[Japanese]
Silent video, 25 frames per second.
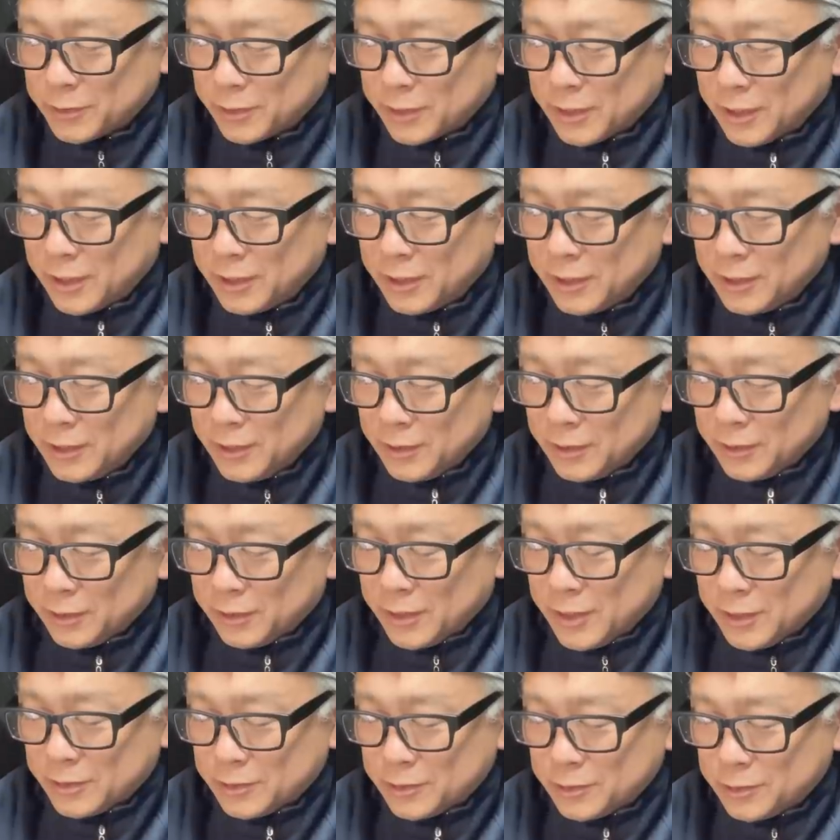か
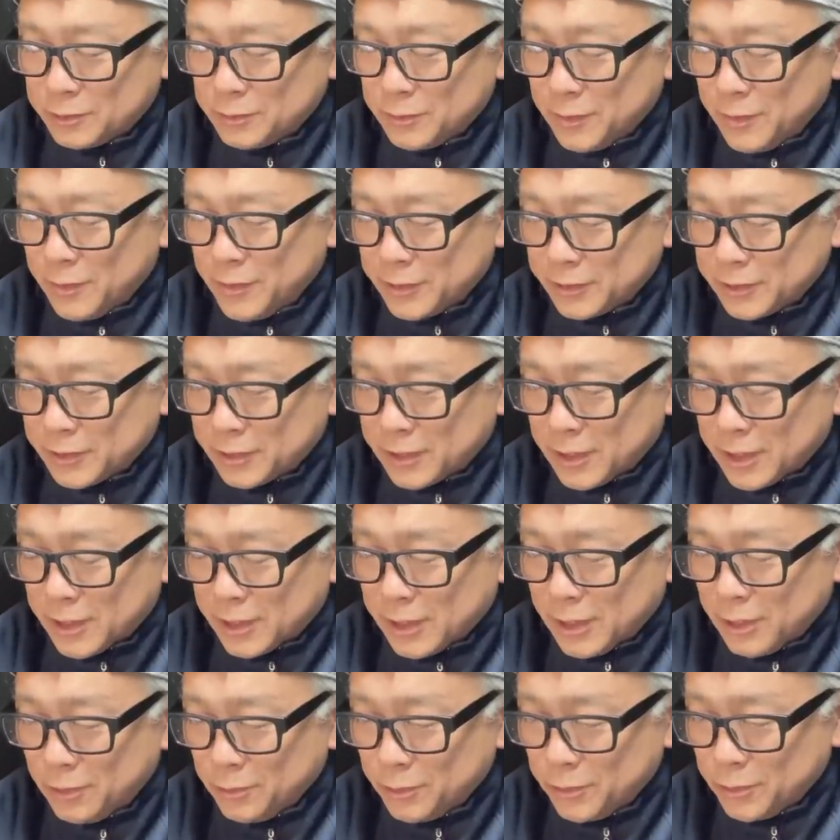が加わってたら
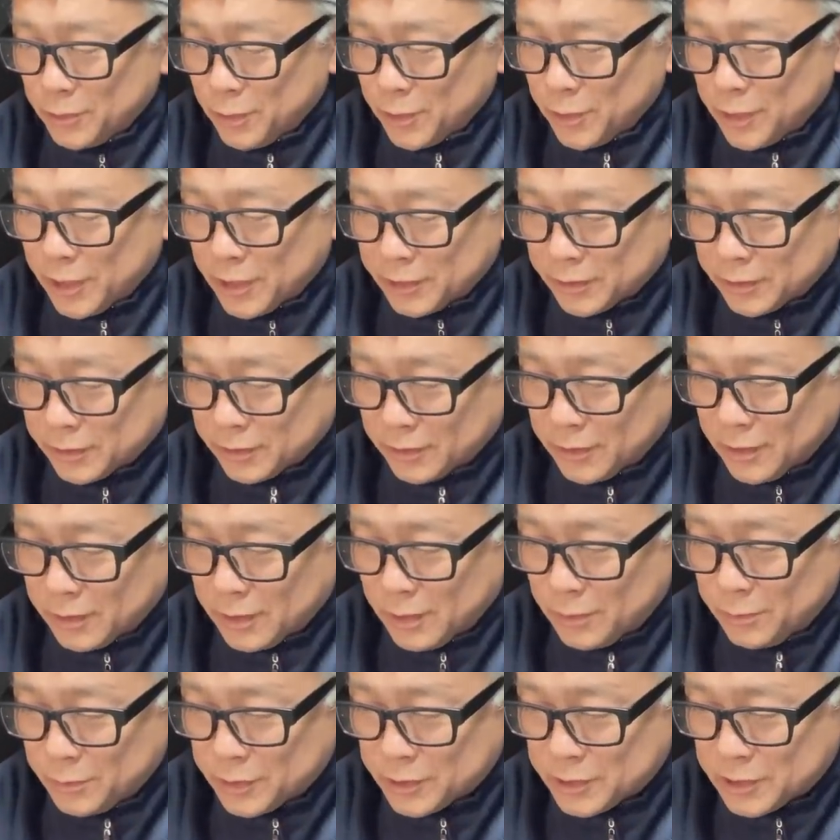なお良かった
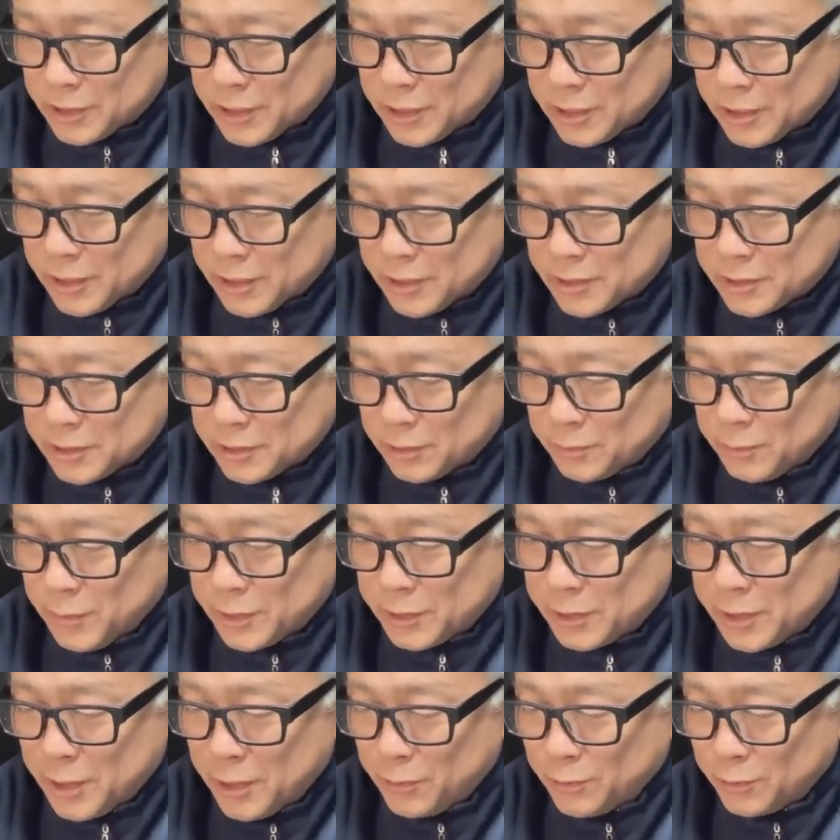かもしれないですけど、ま
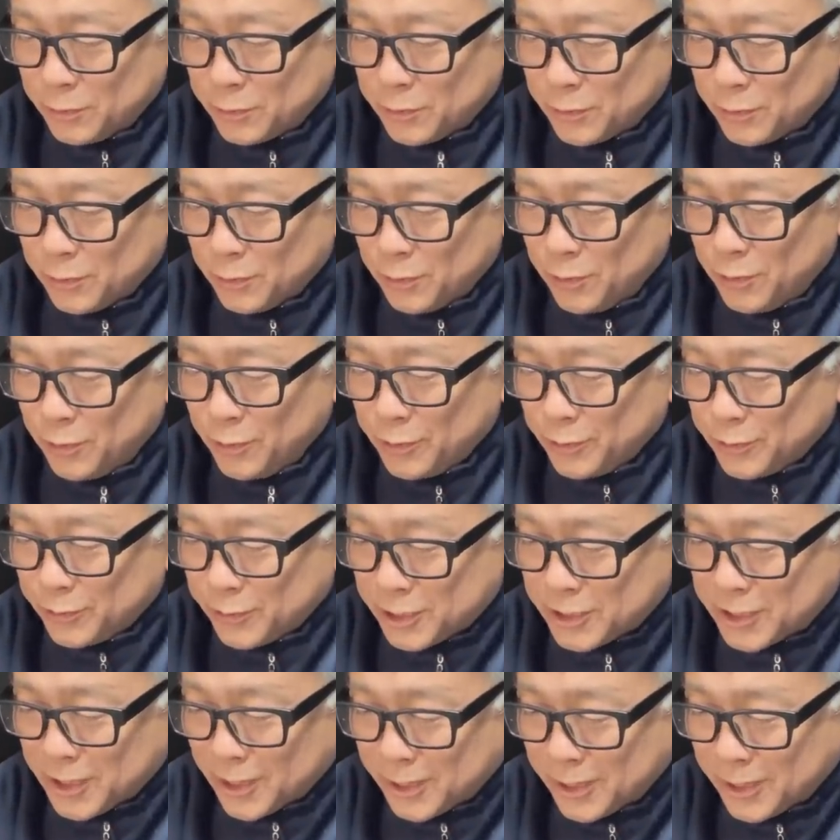あ、猫ののほほん
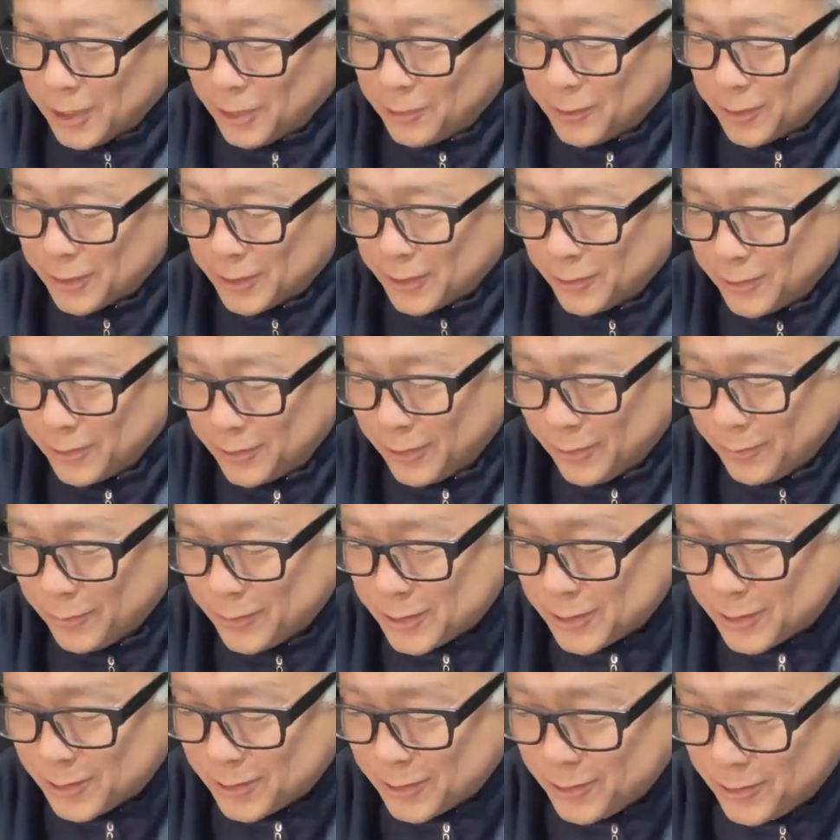とした顔はとても
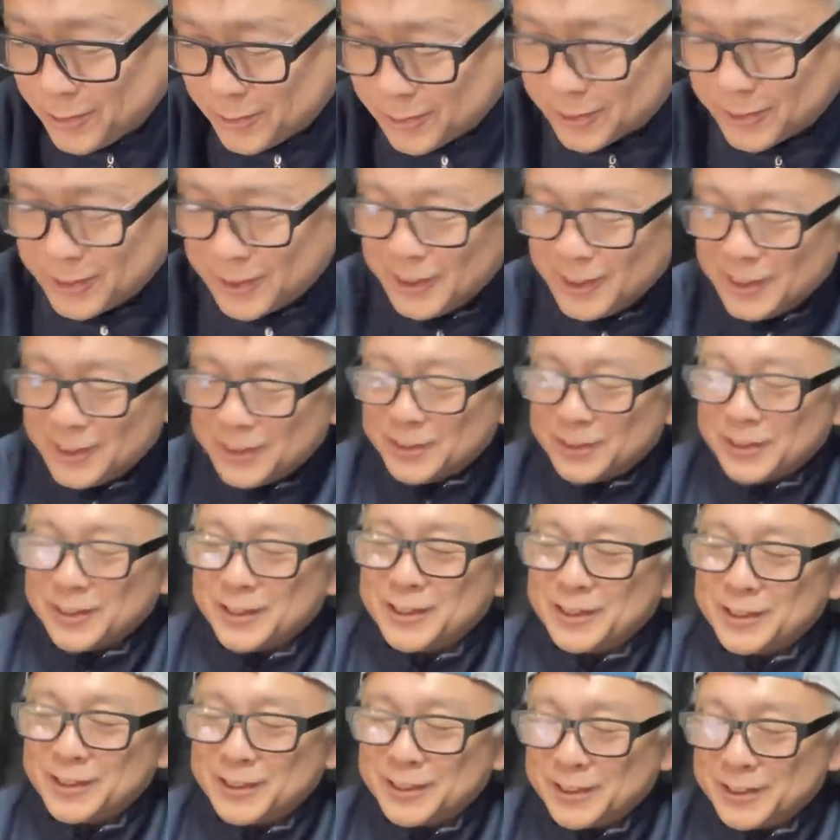すごく、
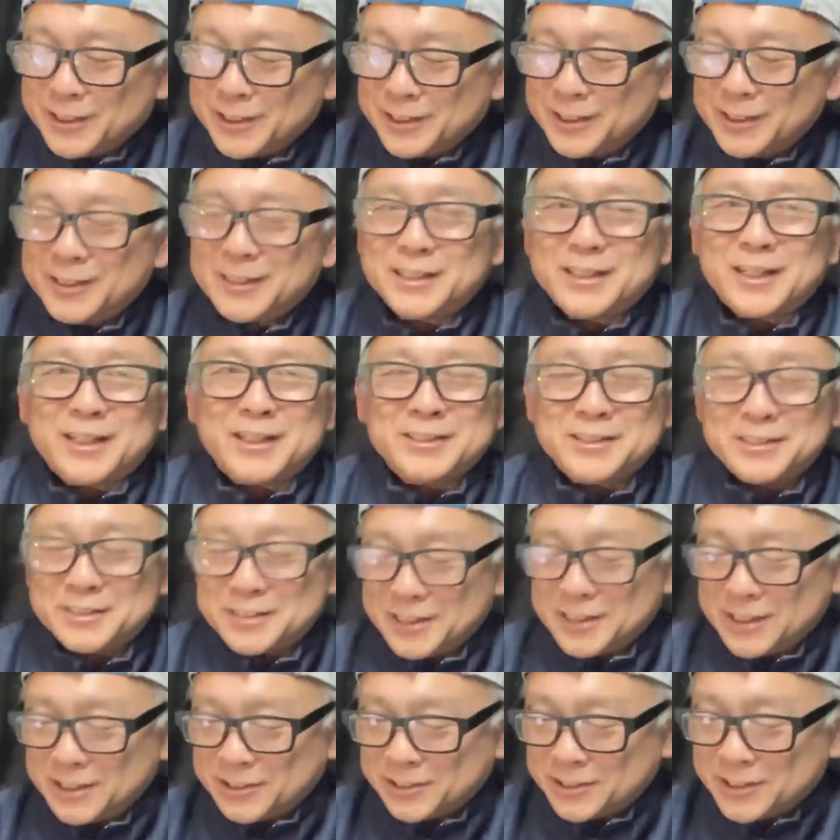えー、いい感じ
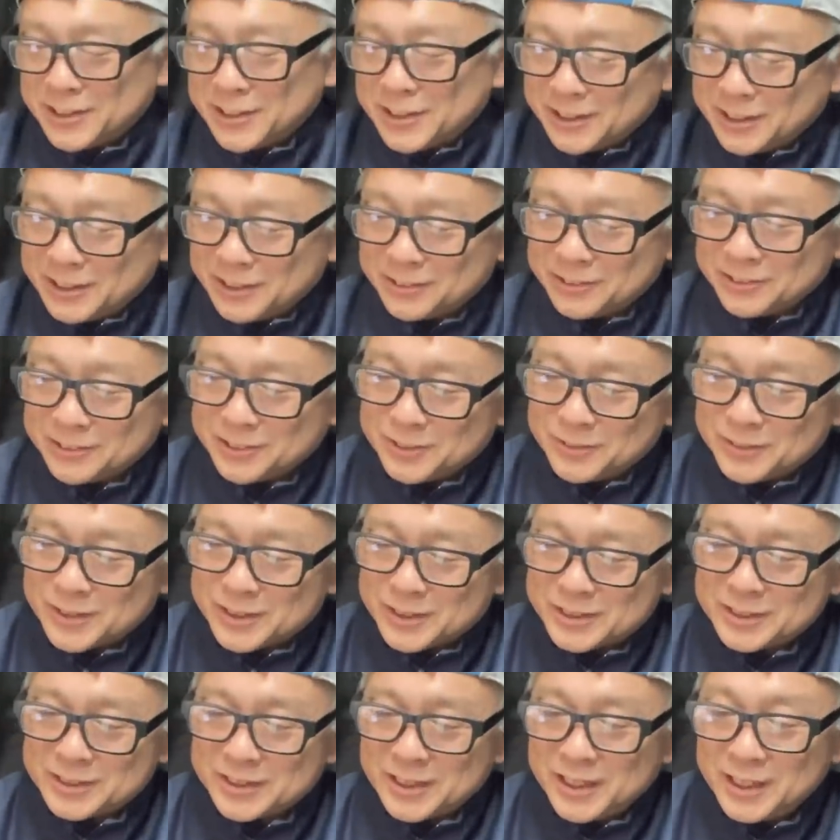に撮られておりま
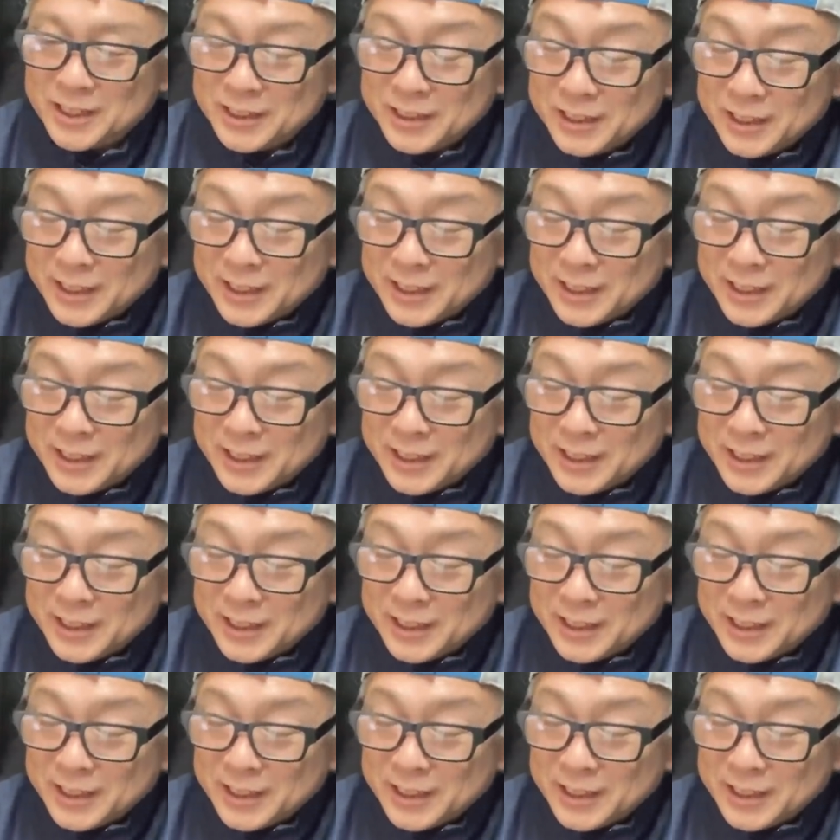すね。